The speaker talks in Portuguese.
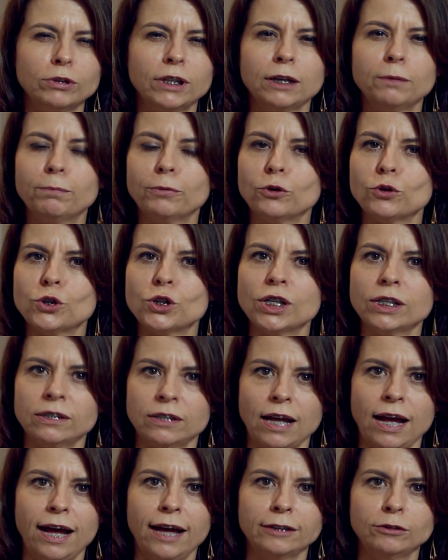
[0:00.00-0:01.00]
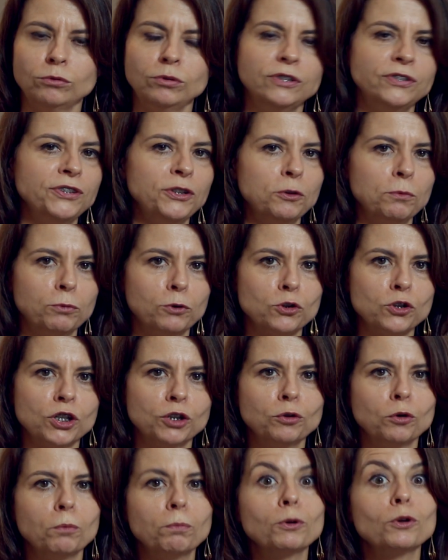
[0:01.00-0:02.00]
ou ter projetado, e se não
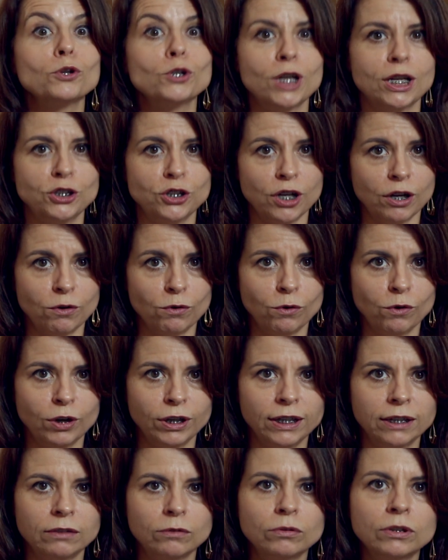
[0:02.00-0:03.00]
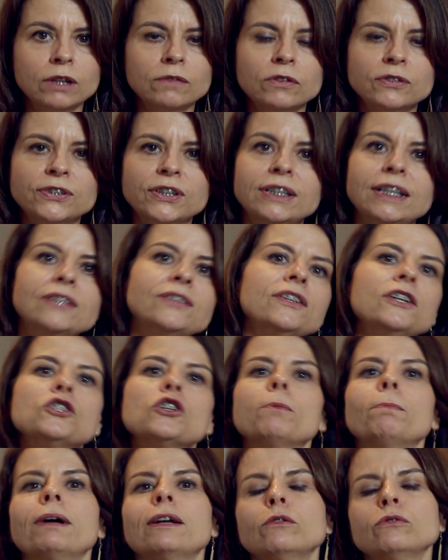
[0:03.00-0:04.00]
projetou, projete agora, o que você
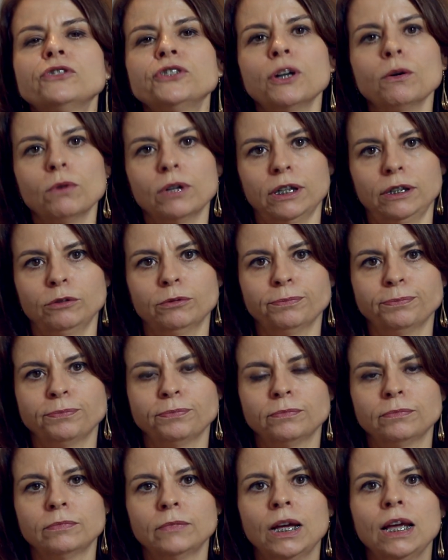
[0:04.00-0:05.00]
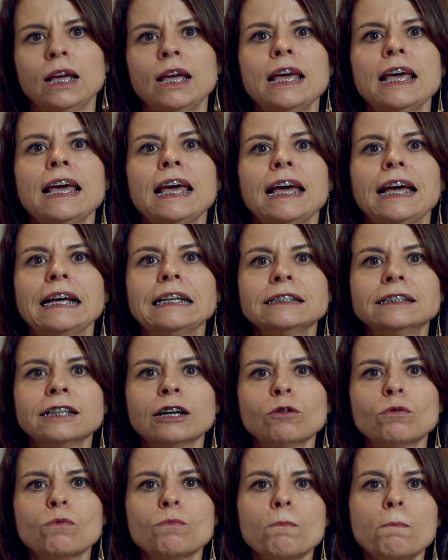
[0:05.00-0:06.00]
deseja para o seu ano.
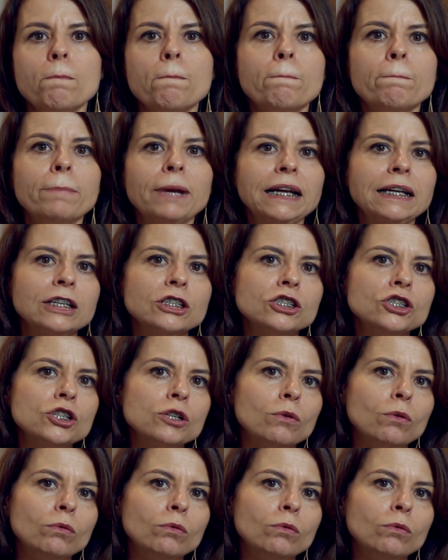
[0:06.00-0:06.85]
Então, para que a gente